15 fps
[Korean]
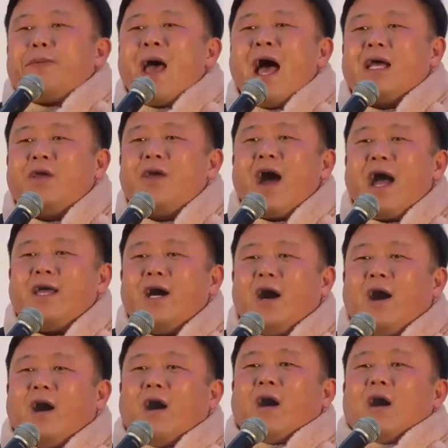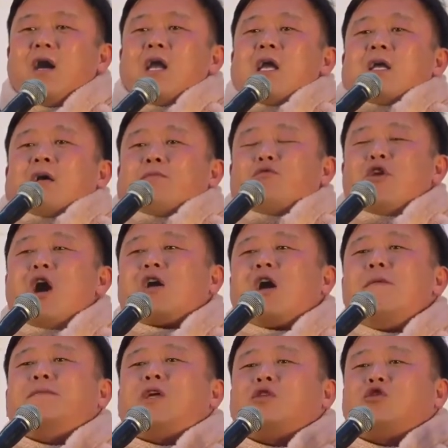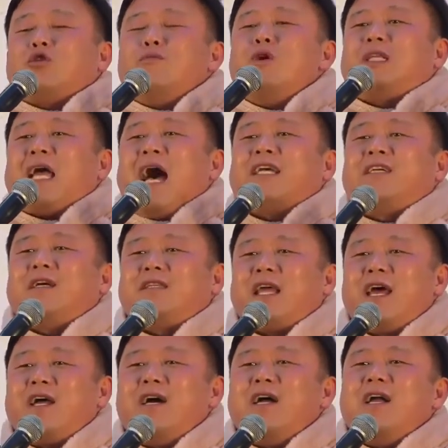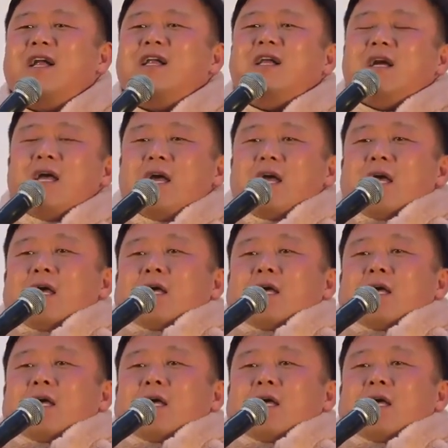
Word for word: 은폐하기 위하여 무려 컴퓨터 스물다섯 대를